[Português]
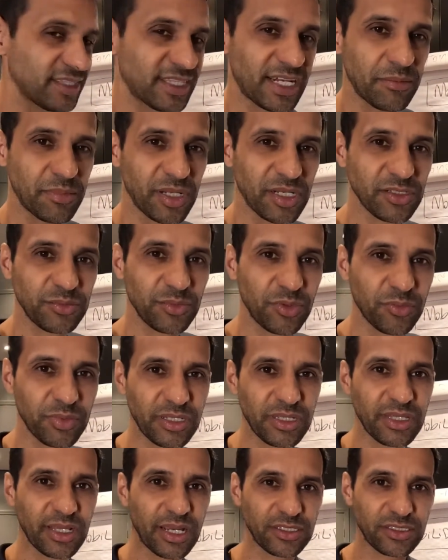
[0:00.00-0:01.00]
trabalho de
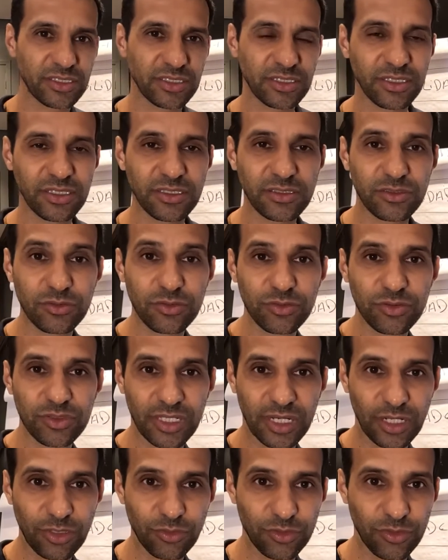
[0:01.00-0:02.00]
mobilidade antes de um
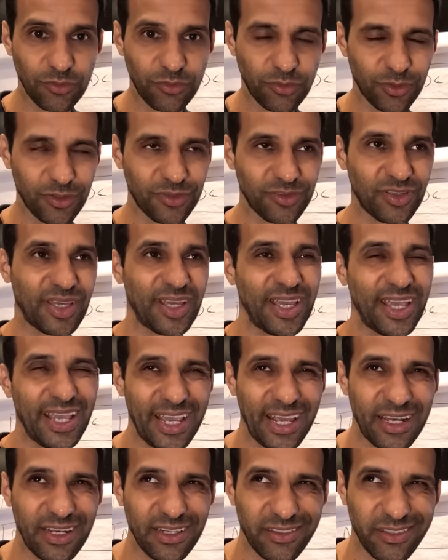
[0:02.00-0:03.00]
treino de força.
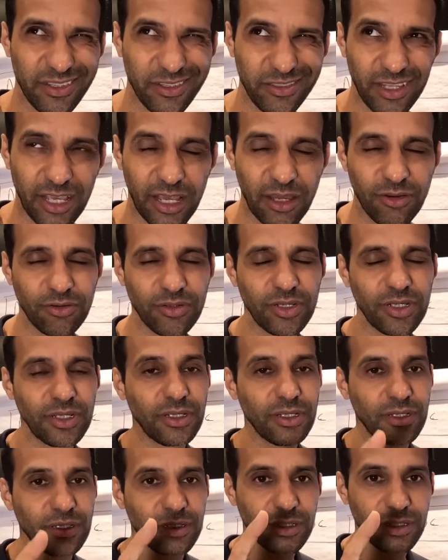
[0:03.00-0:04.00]
É necessário?
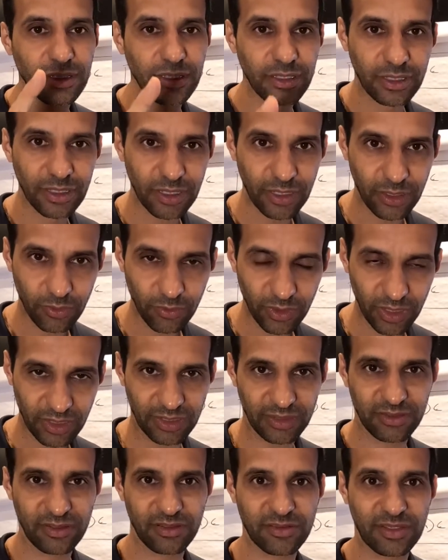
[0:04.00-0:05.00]
Não é
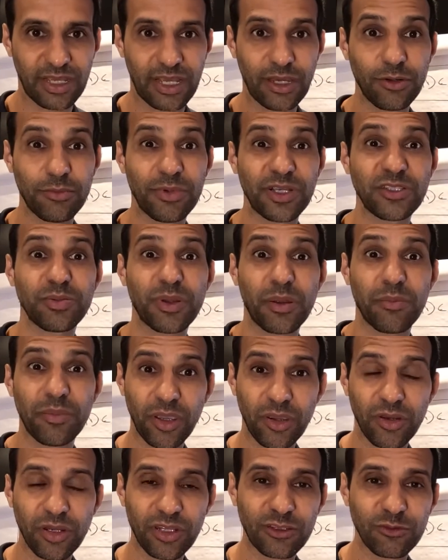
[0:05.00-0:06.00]
necessário, mas para a
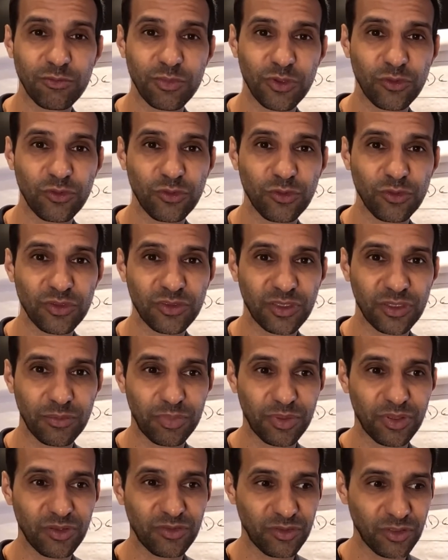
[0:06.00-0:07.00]
maioria das pessoas que
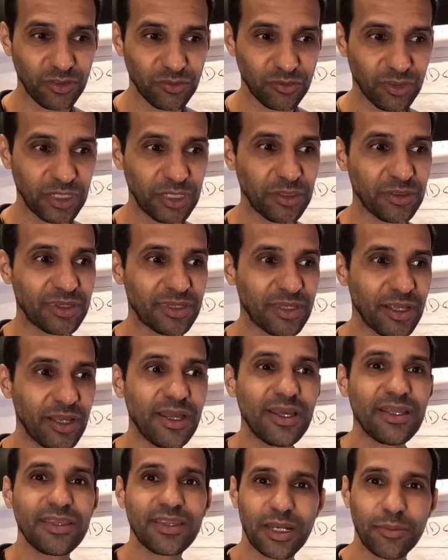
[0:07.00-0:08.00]
precisam ali
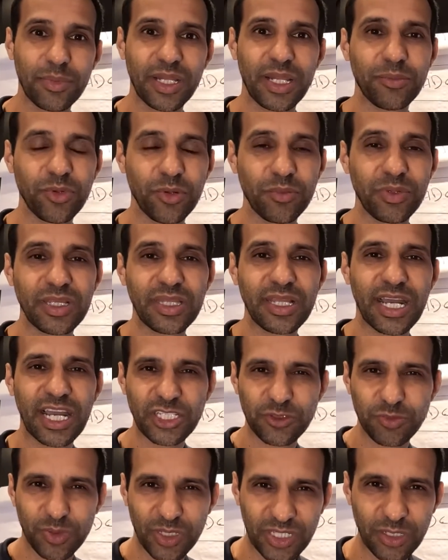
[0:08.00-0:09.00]
trabalhar
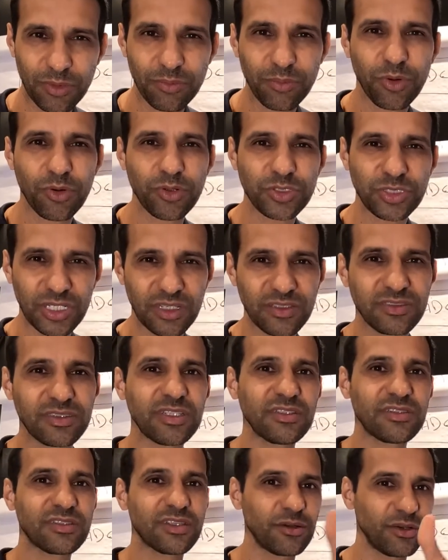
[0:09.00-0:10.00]
mobilidade, porque tem um pouco de
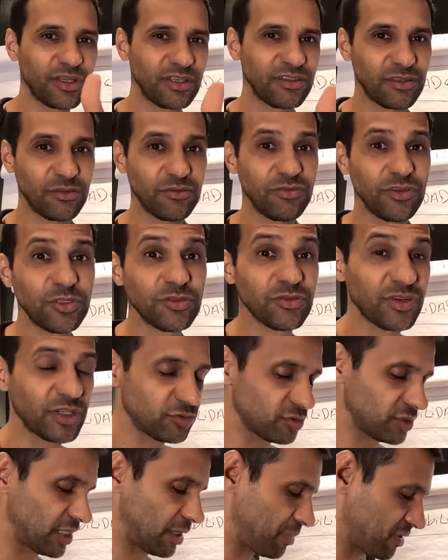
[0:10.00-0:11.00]
restrição, esse vídeo vai
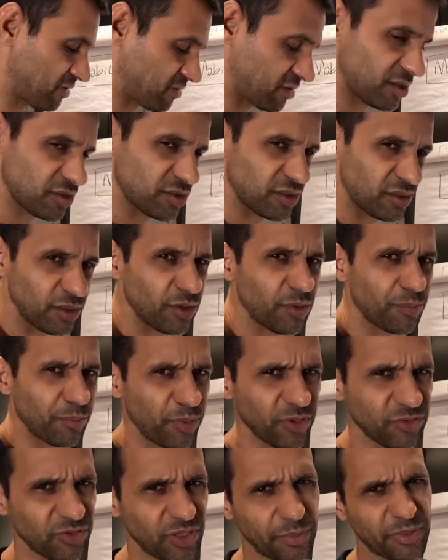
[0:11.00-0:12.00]
ajudar bastante e eu
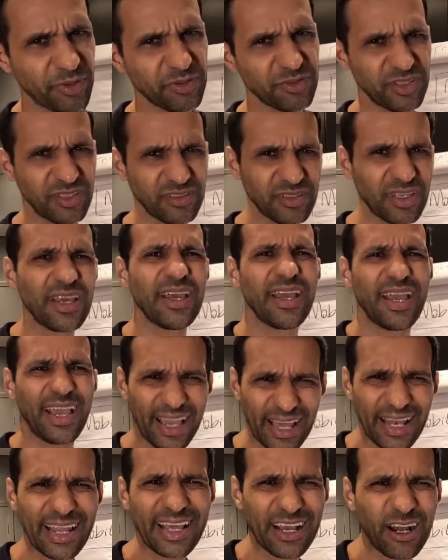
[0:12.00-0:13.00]
posso falar para vocês,
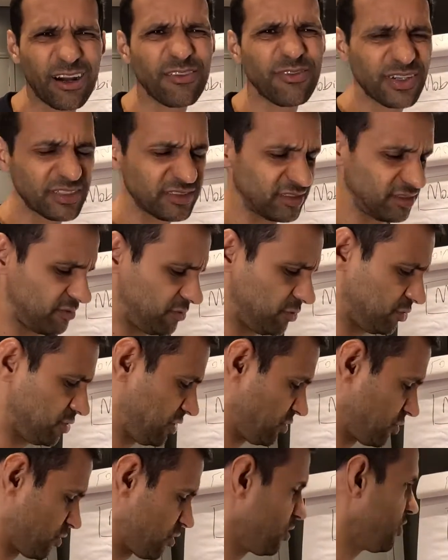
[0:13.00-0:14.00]
é legal fazer, viu
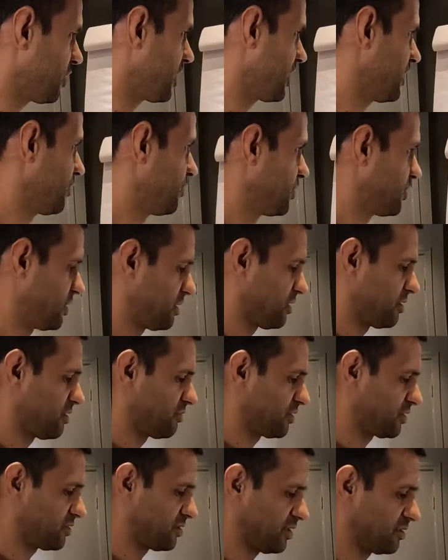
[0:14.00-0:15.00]
gente? Coloca na rotina de
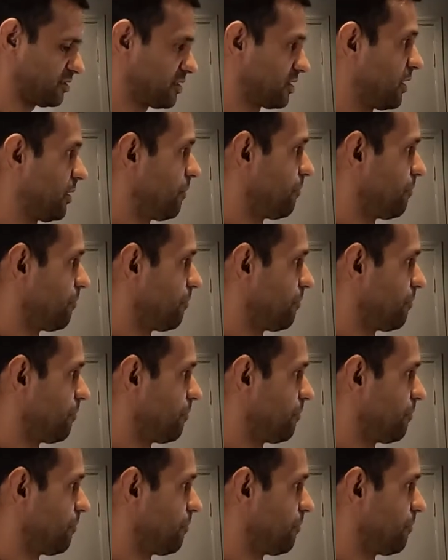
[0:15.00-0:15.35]
vocês.